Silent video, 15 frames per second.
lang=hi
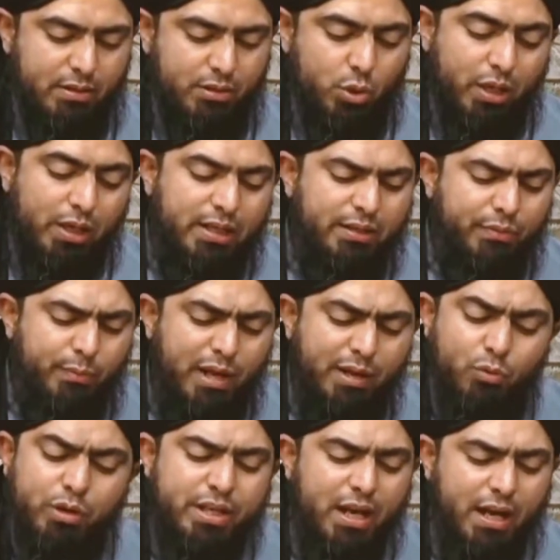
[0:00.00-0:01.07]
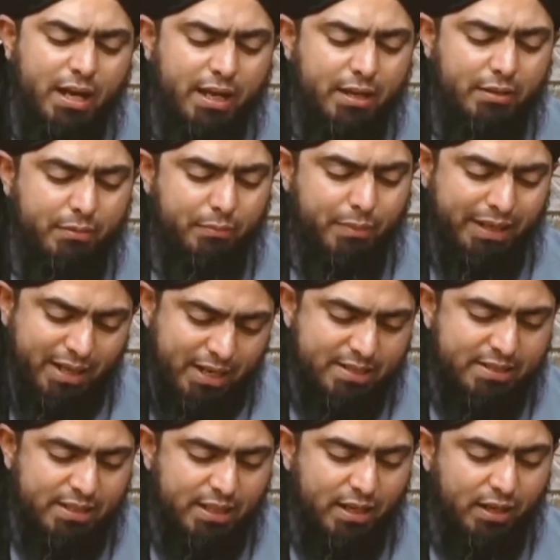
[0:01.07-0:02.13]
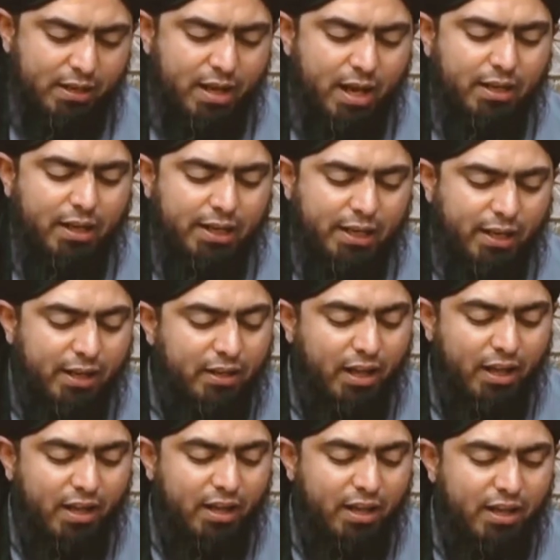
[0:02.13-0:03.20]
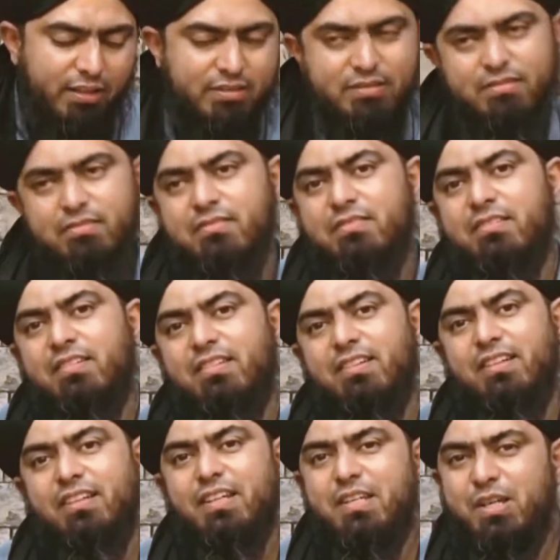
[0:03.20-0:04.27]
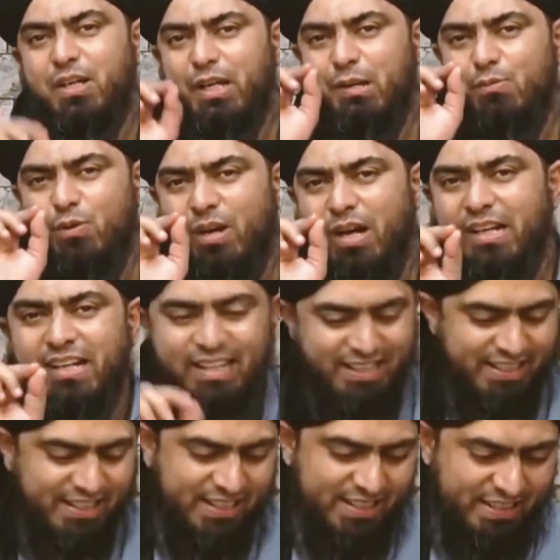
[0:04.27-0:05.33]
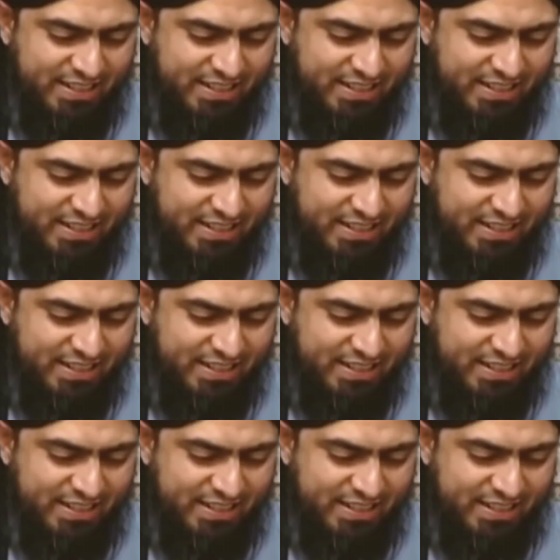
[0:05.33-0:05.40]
तो अल्लाह ने फरमाया वो क्या है मैंने अर्ज़ किया खाना खिलाना किसी गरीब को खाना खिलाना